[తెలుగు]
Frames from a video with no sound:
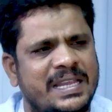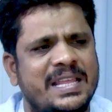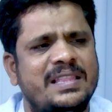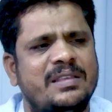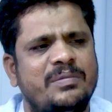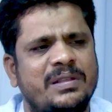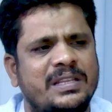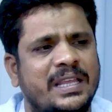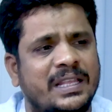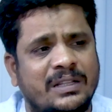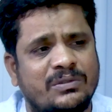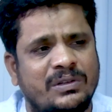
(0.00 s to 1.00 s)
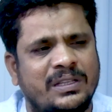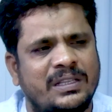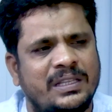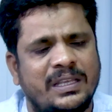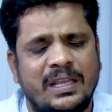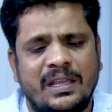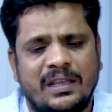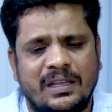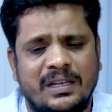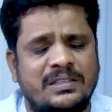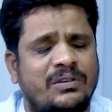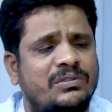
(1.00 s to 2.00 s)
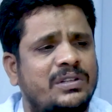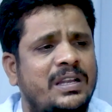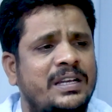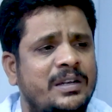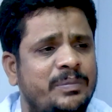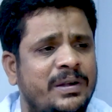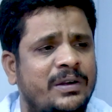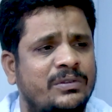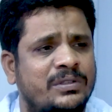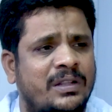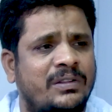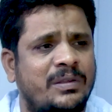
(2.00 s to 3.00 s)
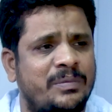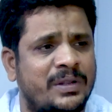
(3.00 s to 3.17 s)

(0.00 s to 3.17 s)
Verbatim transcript: ఏంది మీరు చేయదలుచుకుంది ఇన్ని సంవత్సరాలు ఇండిపెండెంట్ వచ్చిన తర్వాత